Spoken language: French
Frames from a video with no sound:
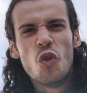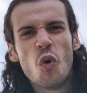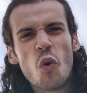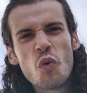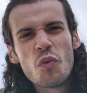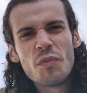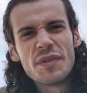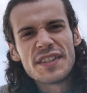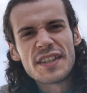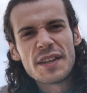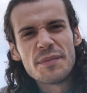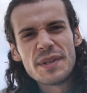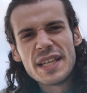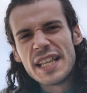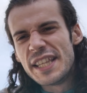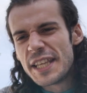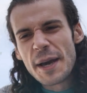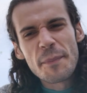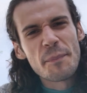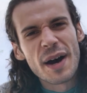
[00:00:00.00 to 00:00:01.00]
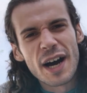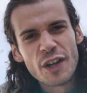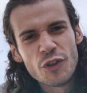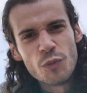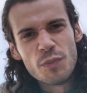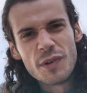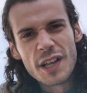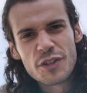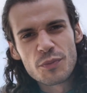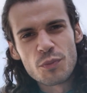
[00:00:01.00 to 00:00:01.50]
Non, mes amis, il n'y a pas de
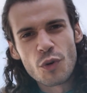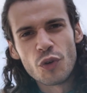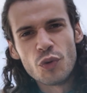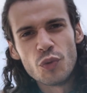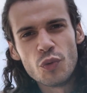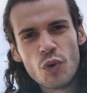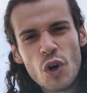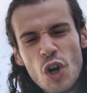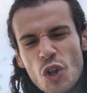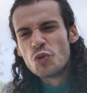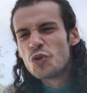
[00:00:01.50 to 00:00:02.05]
place pour nous.